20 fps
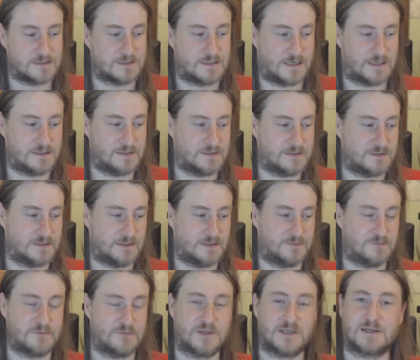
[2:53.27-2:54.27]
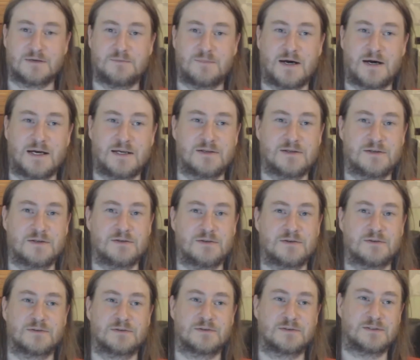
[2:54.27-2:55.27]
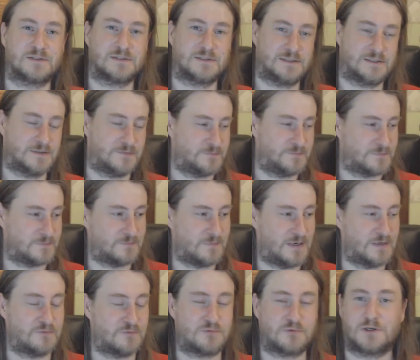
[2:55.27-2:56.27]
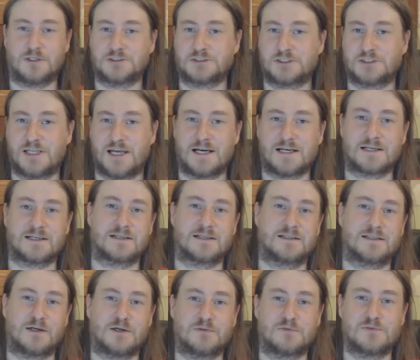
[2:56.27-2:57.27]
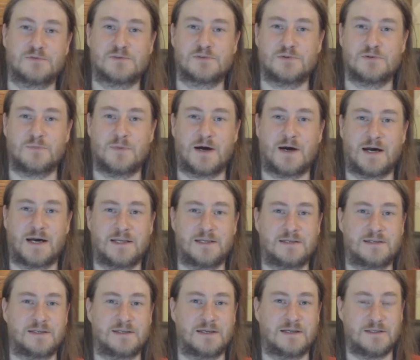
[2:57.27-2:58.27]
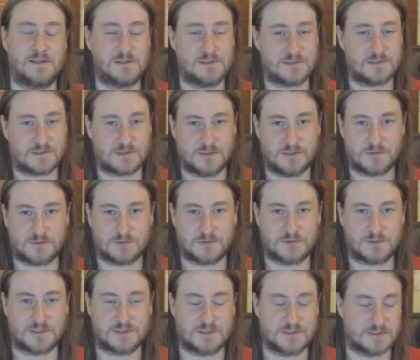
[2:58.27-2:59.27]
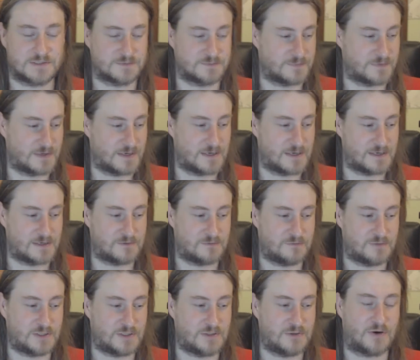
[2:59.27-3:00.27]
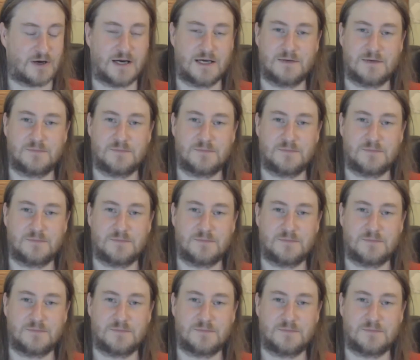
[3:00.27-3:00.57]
dann äh, wäre meine, ähm, mein Vorschlag, kaufen Sie über einen der Links, die ich unter diesem Video